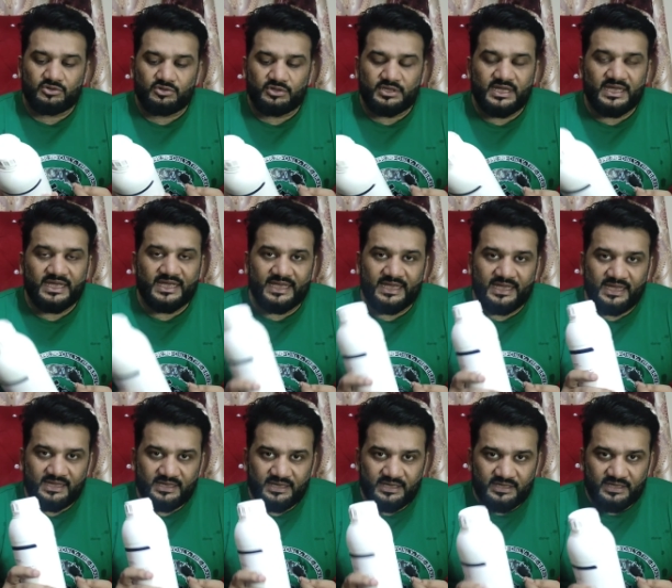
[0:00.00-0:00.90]
तो ये
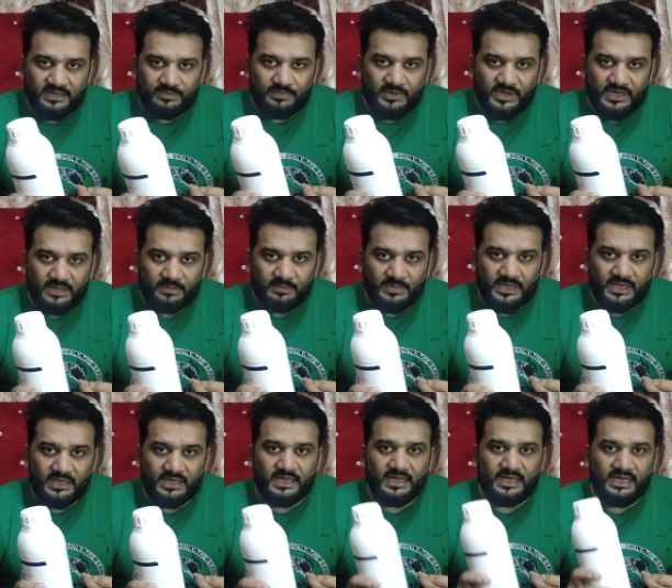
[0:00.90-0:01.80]
एक लीटर पानी
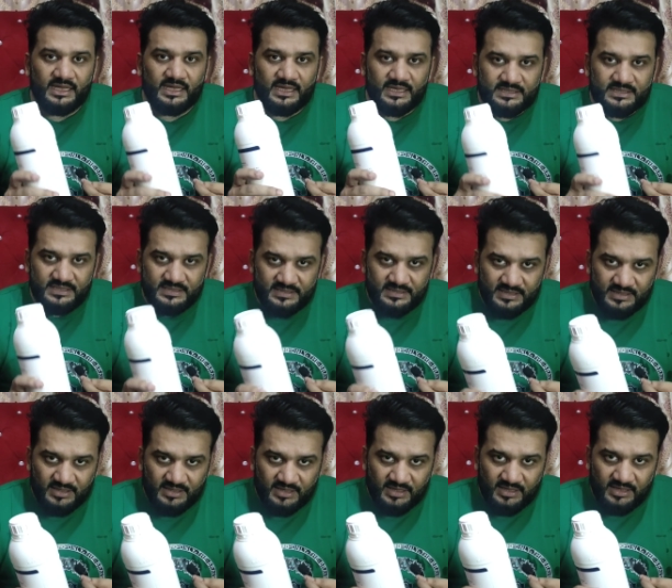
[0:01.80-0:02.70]
में एक
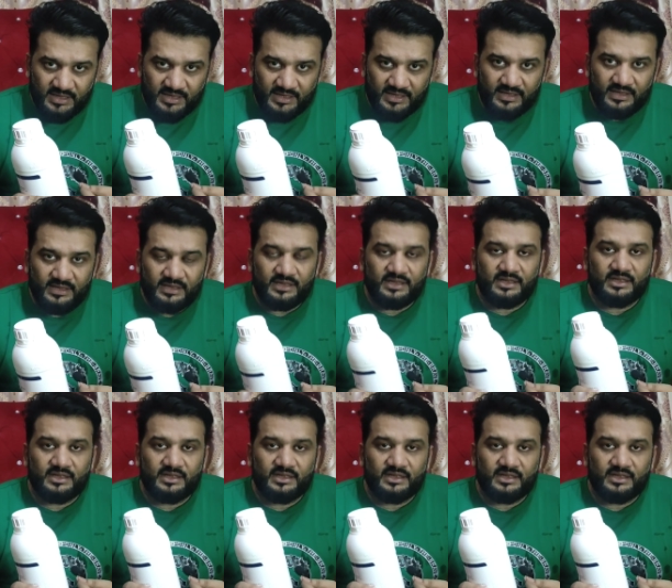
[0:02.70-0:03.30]
सीसी डालना है